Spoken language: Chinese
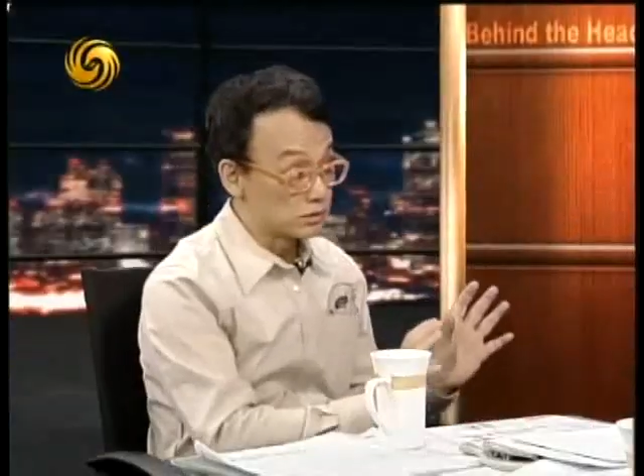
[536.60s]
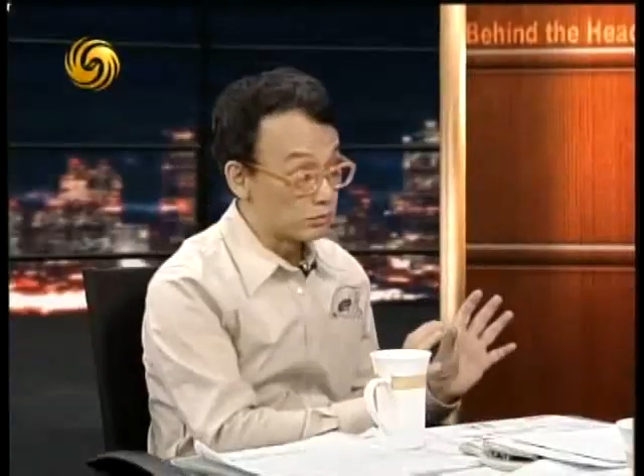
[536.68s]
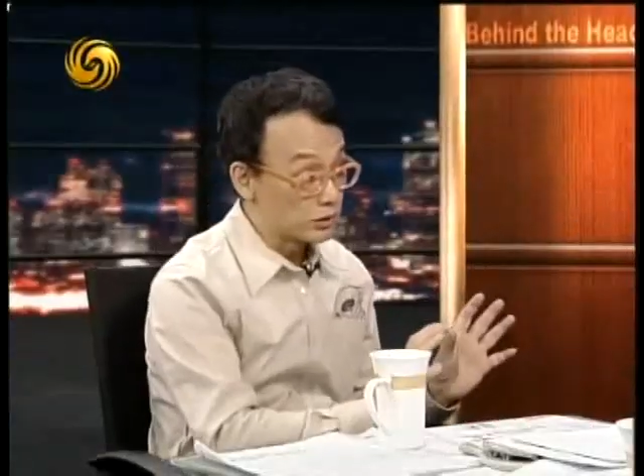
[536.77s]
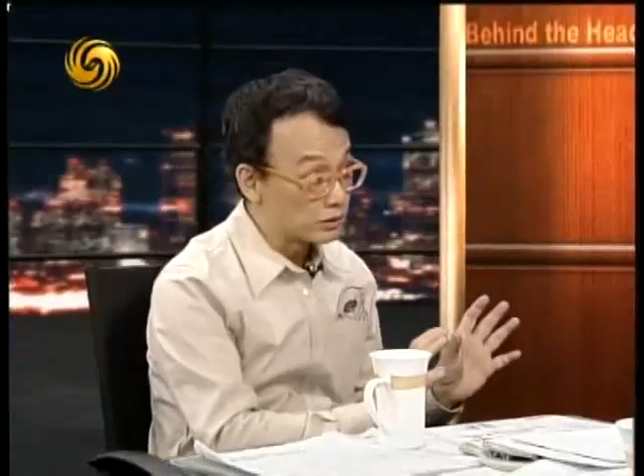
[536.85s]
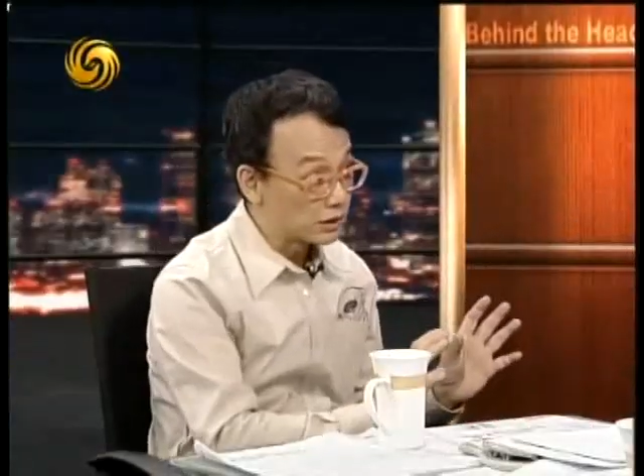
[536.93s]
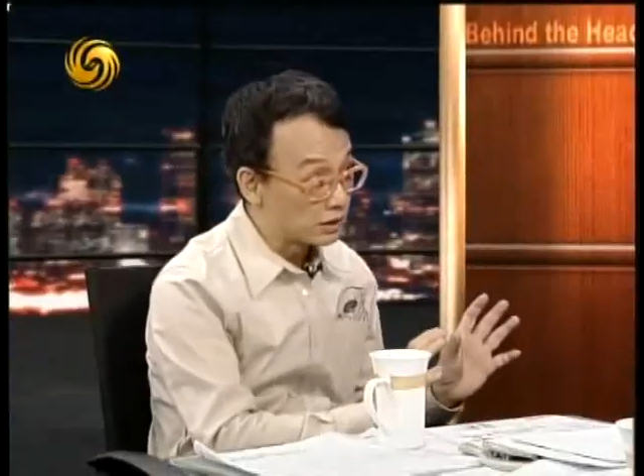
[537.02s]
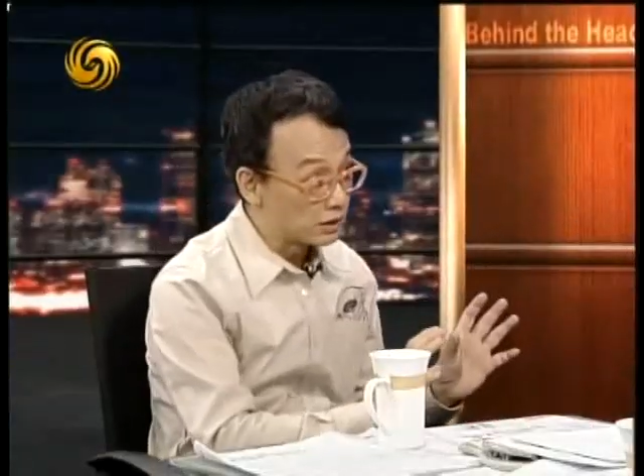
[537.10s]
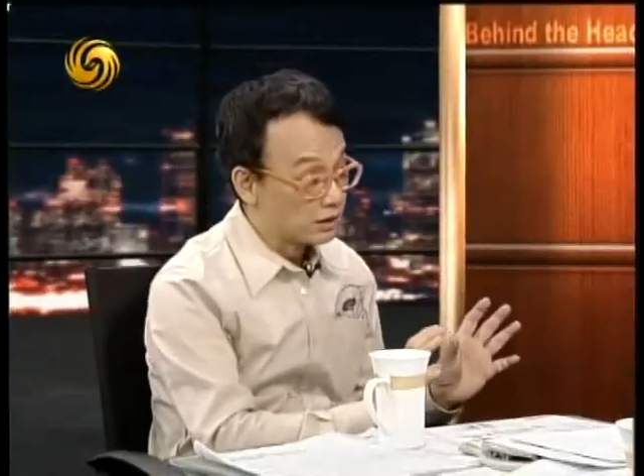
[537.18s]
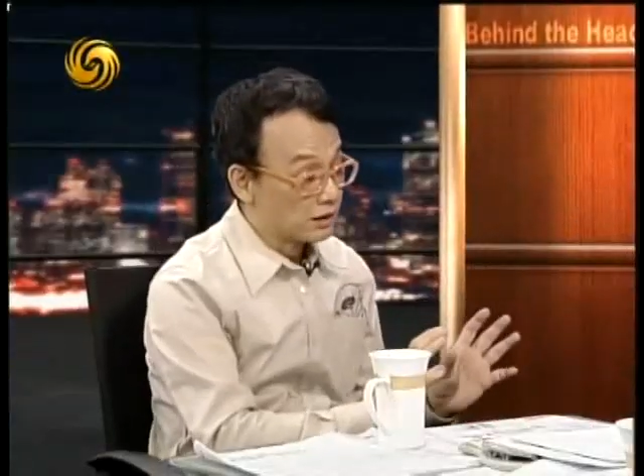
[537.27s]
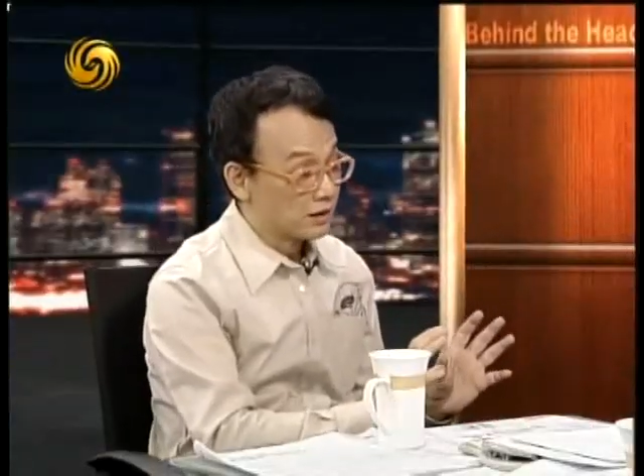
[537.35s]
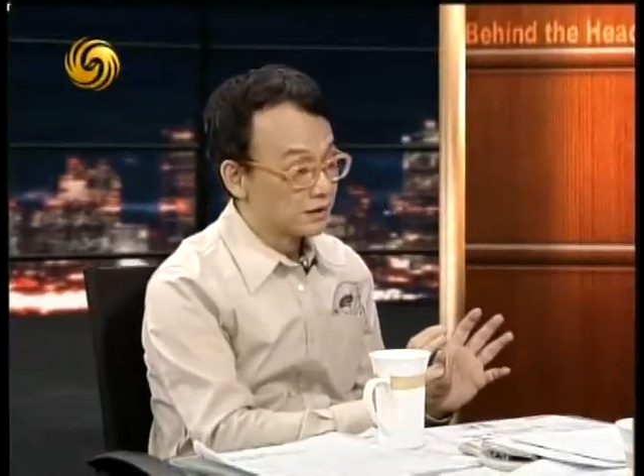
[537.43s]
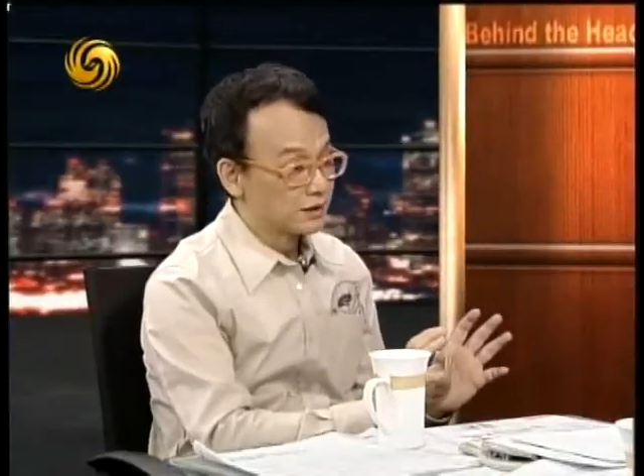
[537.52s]
许就是没有那个
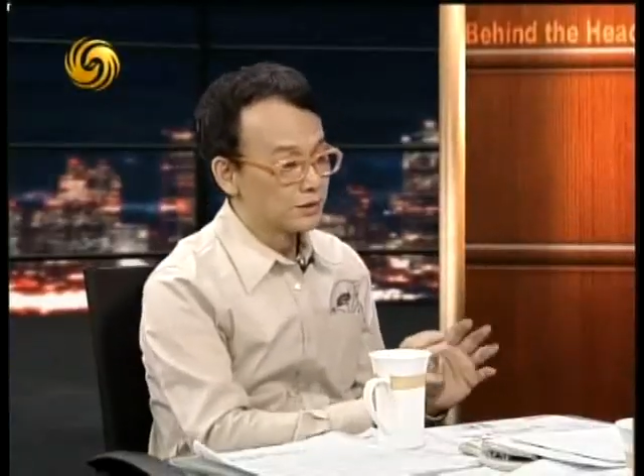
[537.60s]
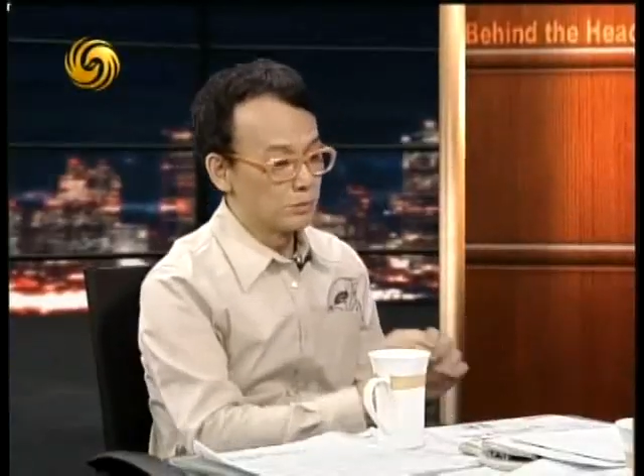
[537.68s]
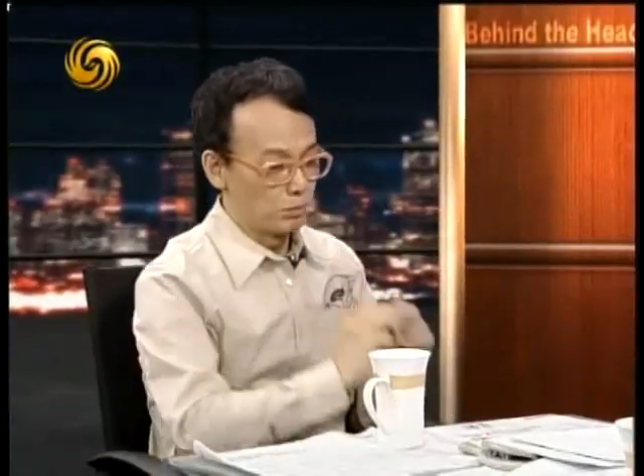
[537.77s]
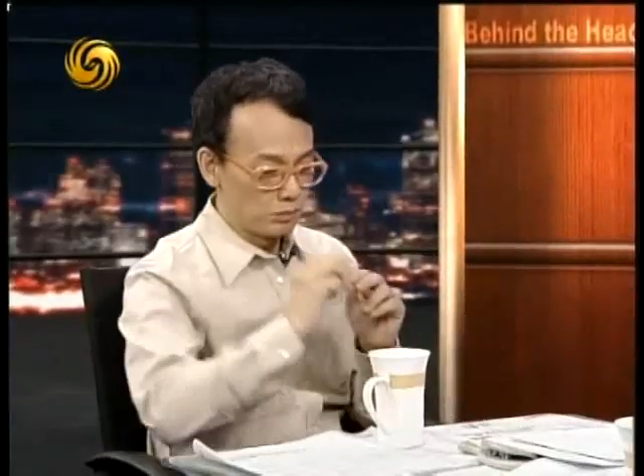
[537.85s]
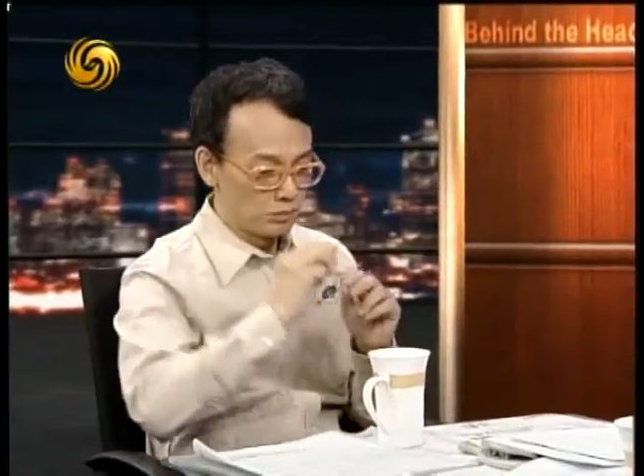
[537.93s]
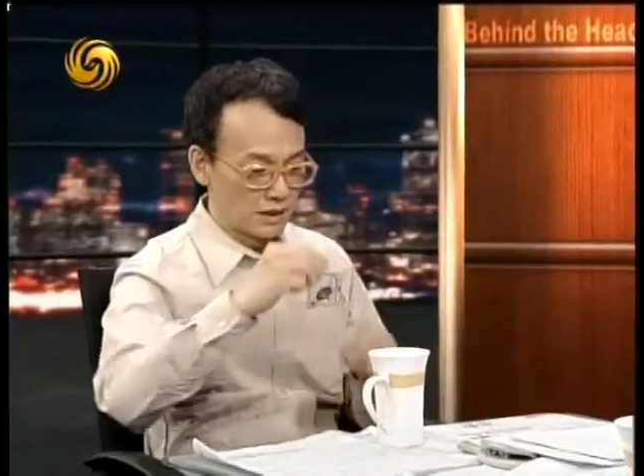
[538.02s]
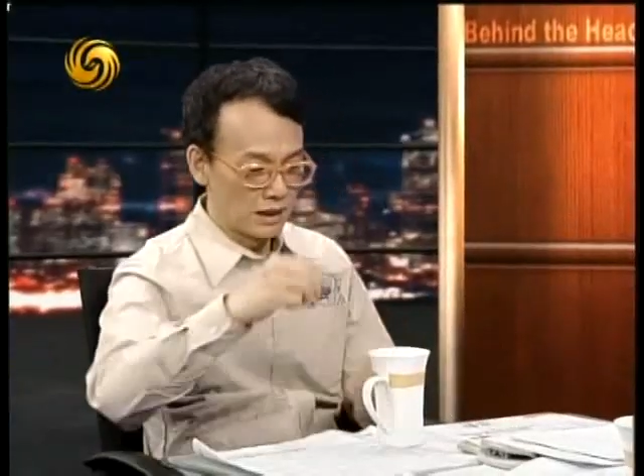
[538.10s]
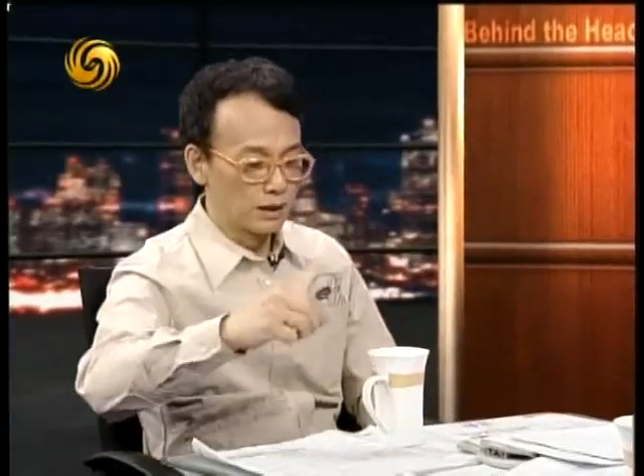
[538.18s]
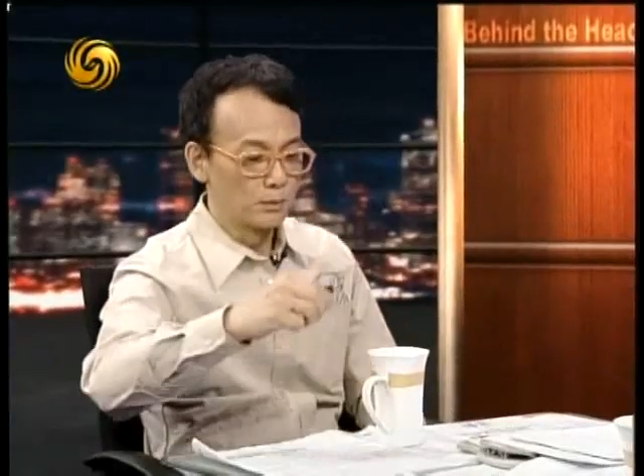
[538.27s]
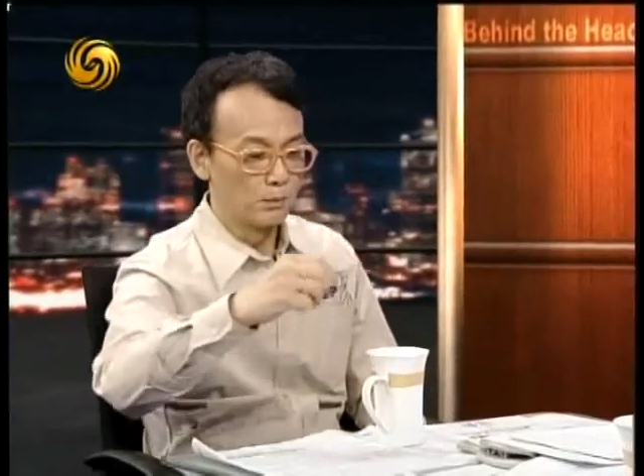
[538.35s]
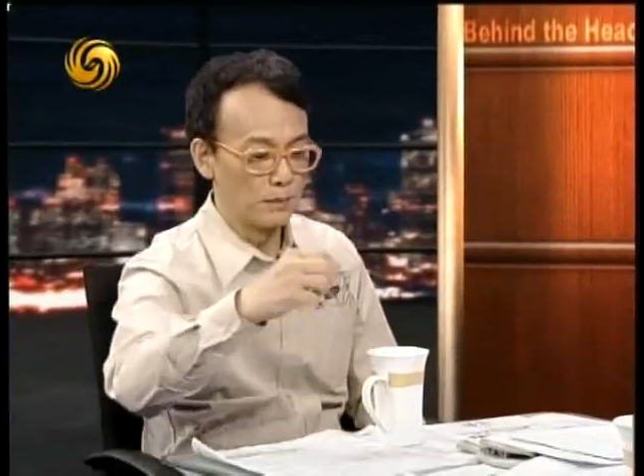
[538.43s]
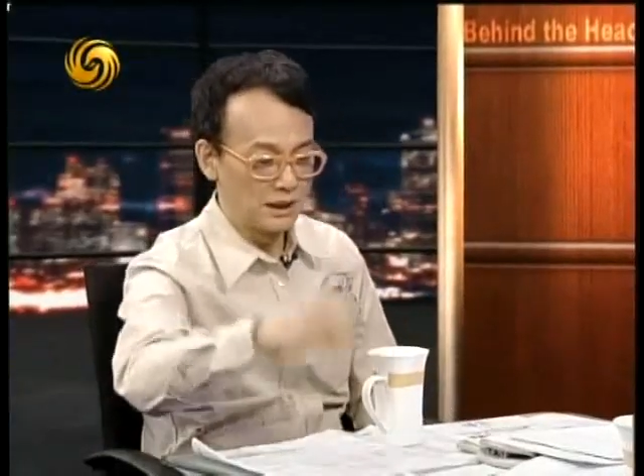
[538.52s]
啊，